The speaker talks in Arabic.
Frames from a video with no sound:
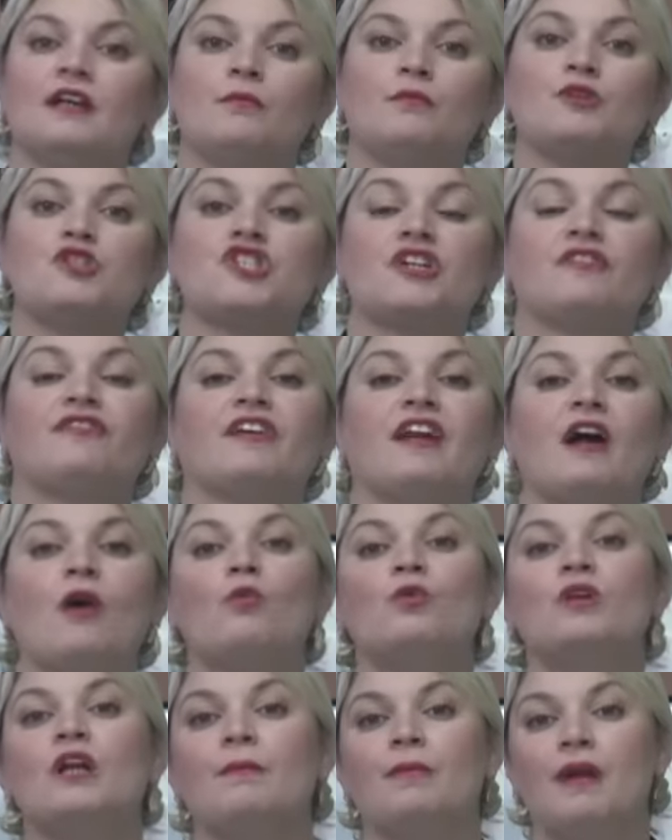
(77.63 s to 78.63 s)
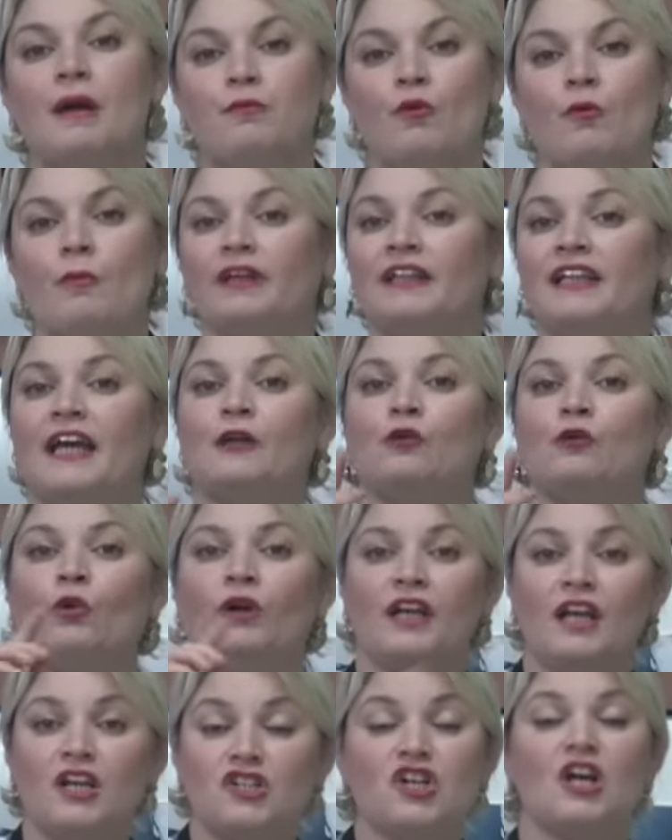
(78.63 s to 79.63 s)
بالشفره ولا بلا بوماد لانه
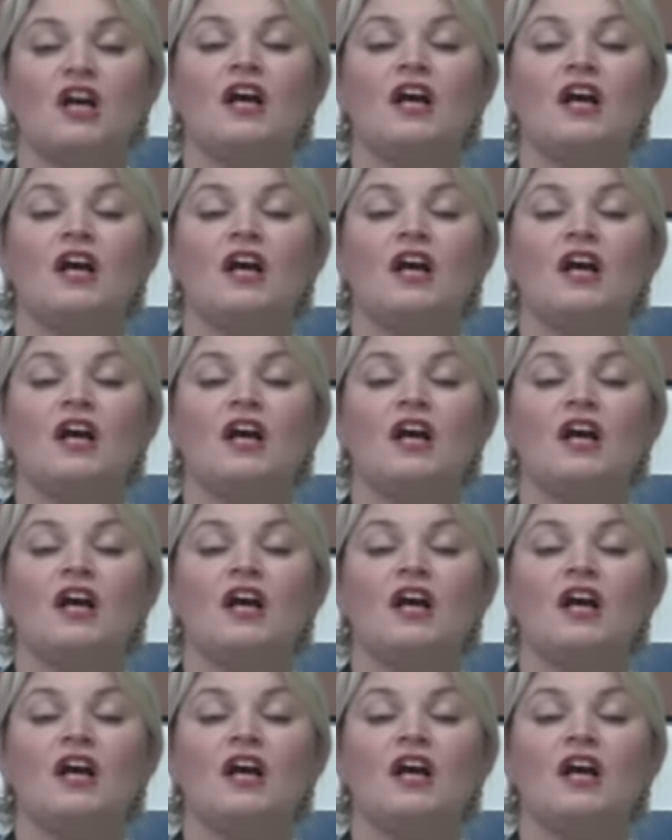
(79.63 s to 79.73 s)
علاش